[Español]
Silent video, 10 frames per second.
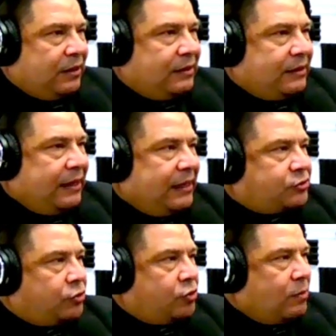Que
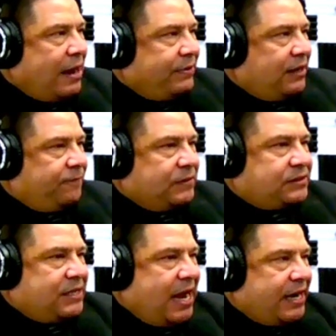eso no va a
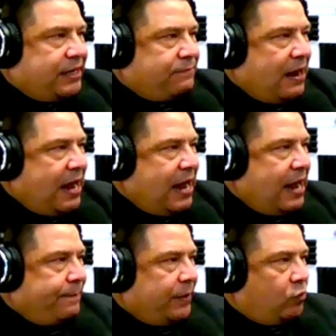beneficiar ni va
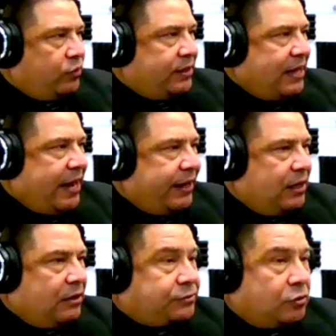a perjudicar en
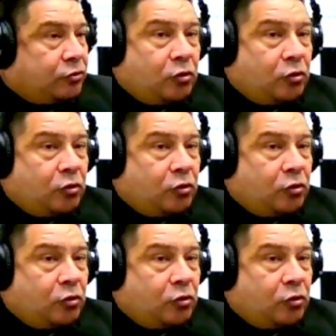absoluto.